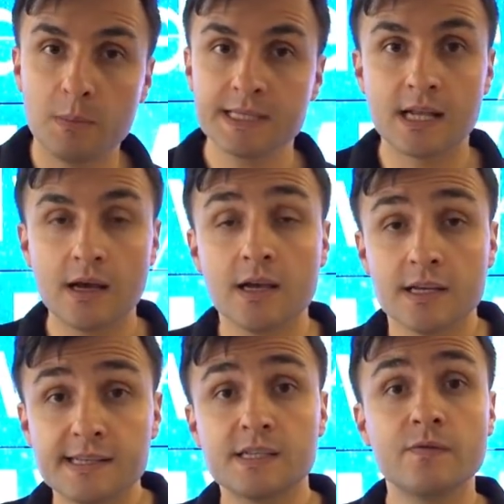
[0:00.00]
Mesela
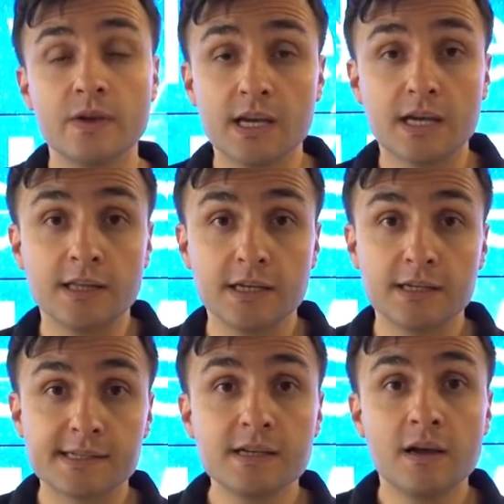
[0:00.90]
sizin ve
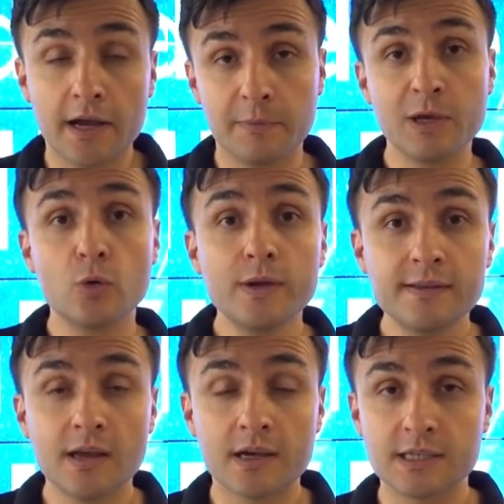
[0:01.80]
yakınlarınızın gayrimenkul
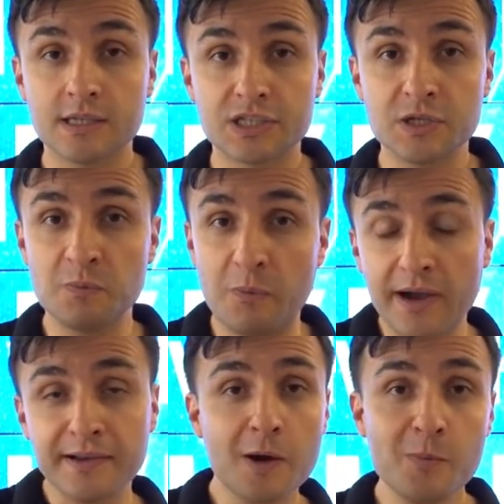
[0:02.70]
ihtiyaçları için
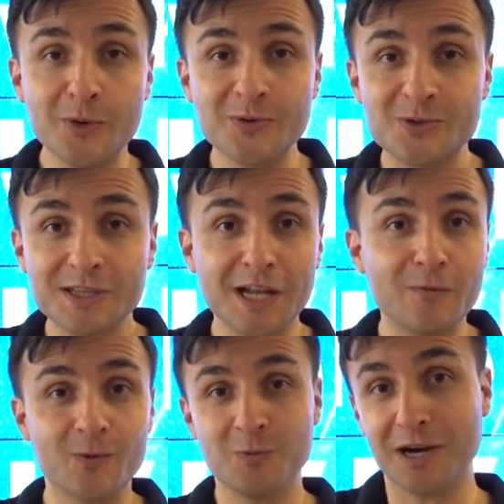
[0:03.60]
bayram boyunca
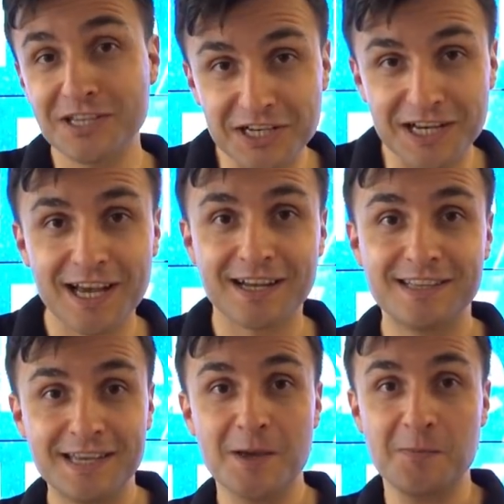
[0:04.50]
telefonum açık
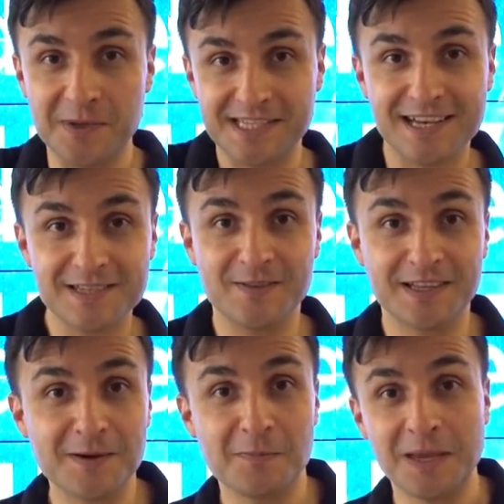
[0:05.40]
diye mesaj
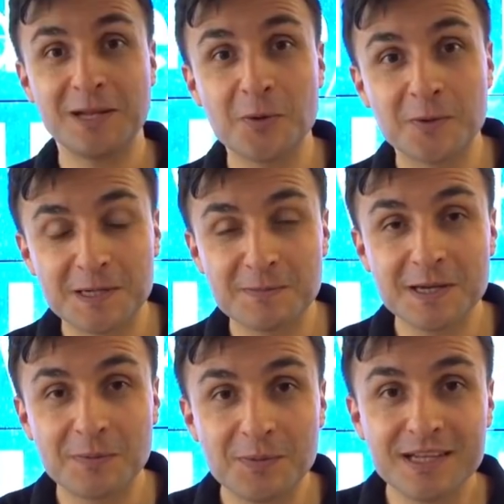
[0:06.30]
ya da mail gönderimi
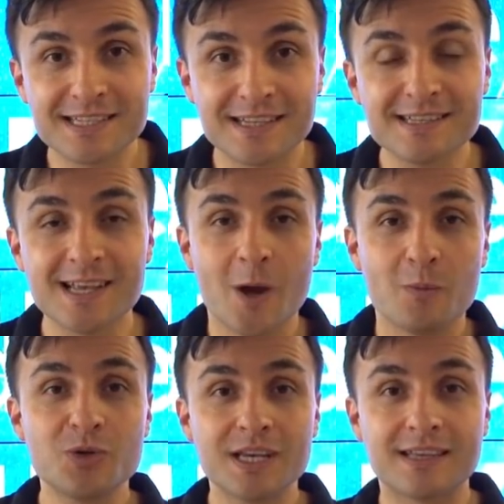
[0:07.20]
yapabilirsiniz.
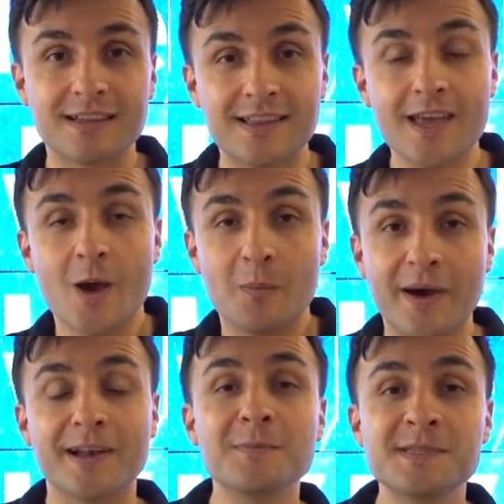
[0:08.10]
Bu şekilde
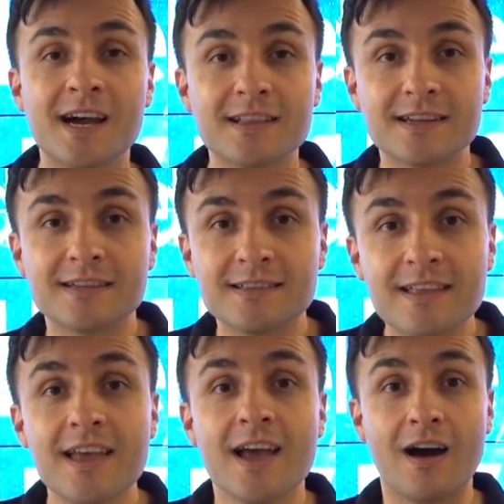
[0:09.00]
bayram
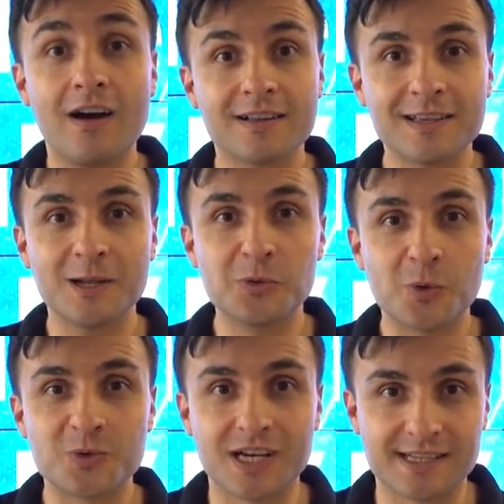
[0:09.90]
ziyaretlerinde akla geliyor
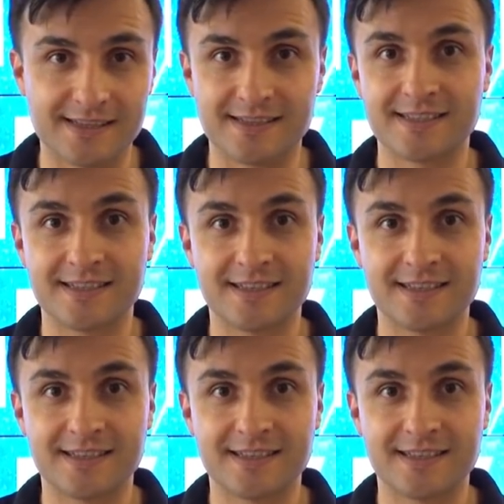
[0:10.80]
olacaksınız.